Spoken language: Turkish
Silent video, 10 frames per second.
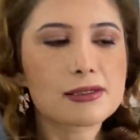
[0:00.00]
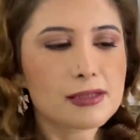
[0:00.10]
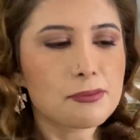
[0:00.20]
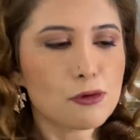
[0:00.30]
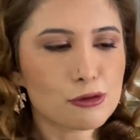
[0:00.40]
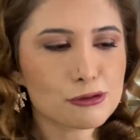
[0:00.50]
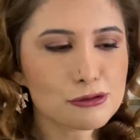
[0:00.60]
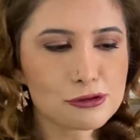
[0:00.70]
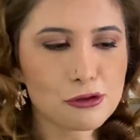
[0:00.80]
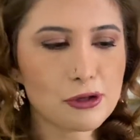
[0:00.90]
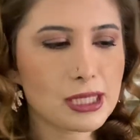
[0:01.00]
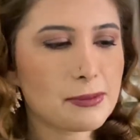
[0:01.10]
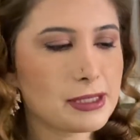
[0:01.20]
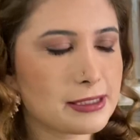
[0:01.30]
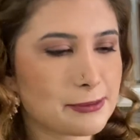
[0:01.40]
kitap olduğunu
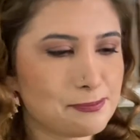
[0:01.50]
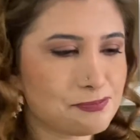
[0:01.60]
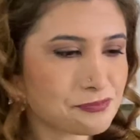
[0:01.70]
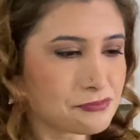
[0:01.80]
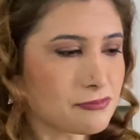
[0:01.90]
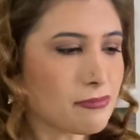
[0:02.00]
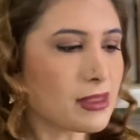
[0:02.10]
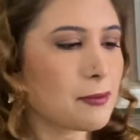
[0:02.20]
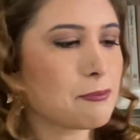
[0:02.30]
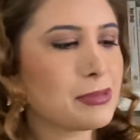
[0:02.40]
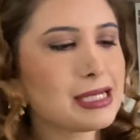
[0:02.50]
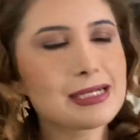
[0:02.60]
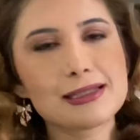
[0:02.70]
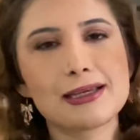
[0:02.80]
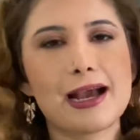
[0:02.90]
söyleyebilirim.
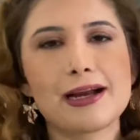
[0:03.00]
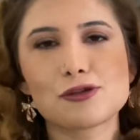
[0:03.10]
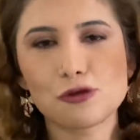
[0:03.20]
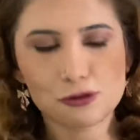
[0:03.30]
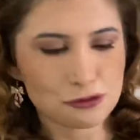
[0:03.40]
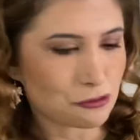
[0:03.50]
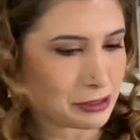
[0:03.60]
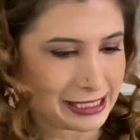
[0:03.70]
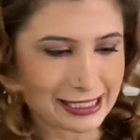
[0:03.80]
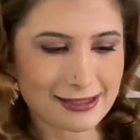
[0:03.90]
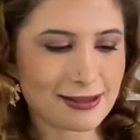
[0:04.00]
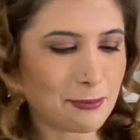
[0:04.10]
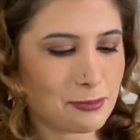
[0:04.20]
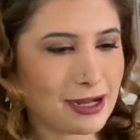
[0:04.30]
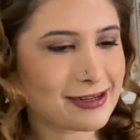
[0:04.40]
Bir diğer çok çok iyi
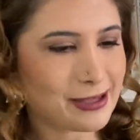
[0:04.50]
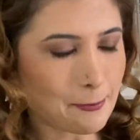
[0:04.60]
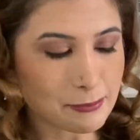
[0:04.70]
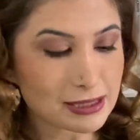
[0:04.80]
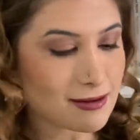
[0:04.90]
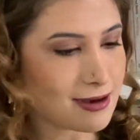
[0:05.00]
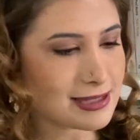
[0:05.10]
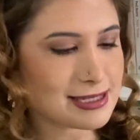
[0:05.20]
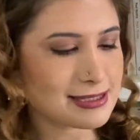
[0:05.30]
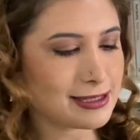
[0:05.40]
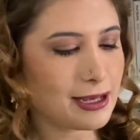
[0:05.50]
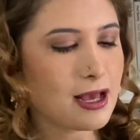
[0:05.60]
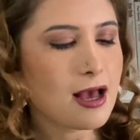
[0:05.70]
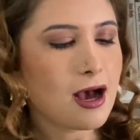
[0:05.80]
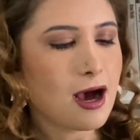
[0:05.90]
kitaplardan bir tanesi
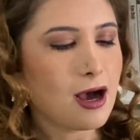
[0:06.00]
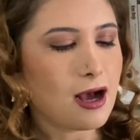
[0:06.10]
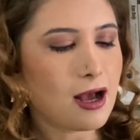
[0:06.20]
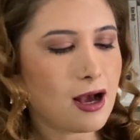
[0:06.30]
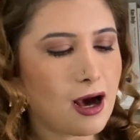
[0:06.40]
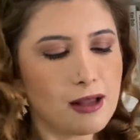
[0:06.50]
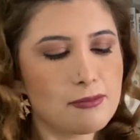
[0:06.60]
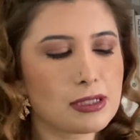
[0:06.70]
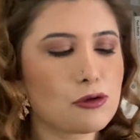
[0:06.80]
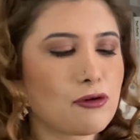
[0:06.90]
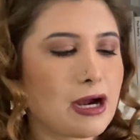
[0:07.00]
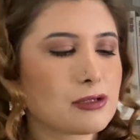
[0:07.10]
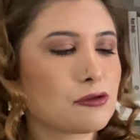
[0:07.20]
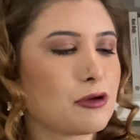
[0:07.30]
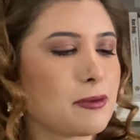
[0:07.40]
e, Almodovar
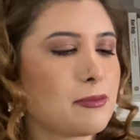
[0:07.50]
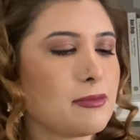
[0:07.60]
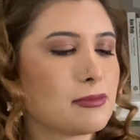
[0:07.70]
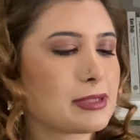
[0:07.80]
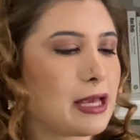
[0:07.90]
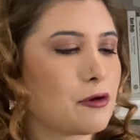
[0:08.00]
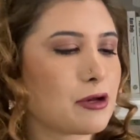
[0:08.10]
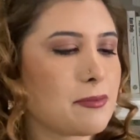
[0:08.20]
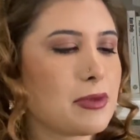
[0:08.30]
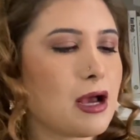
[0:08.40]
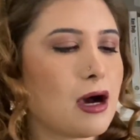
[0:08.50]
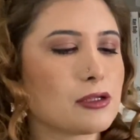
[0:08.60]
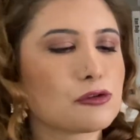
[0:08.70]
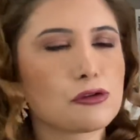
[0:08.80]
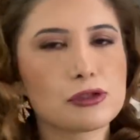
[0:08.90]
teoremi,
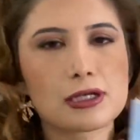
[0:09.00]
Anthony